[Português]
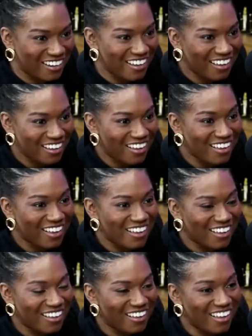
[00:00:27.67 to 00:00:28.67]
Nossa,
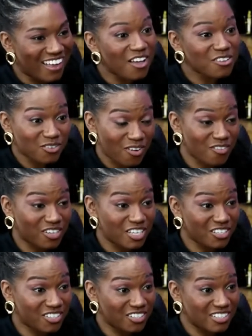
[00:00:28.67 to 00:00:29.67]
muito bom. É o seu melhores.
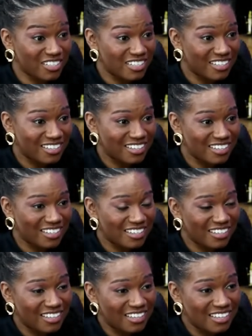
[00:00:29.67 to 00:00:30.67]
favorito?
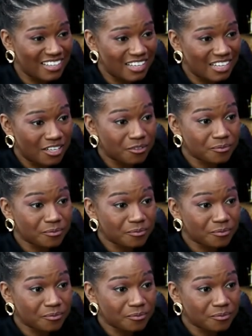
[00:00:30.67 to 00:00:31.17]
não é o meu